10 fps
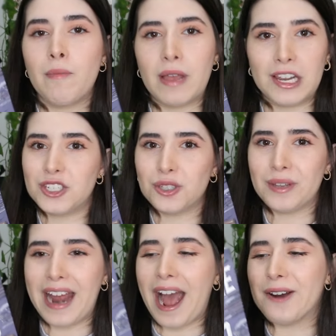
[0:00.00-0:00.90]
pela
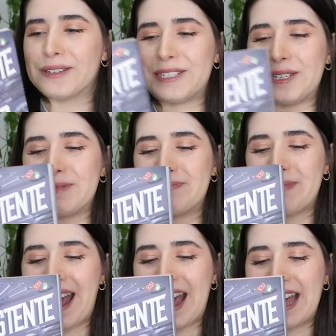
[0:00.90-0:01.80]
editora Alt,
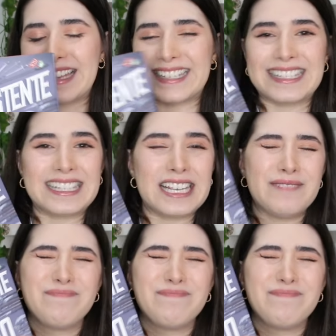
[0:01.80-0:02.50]
mas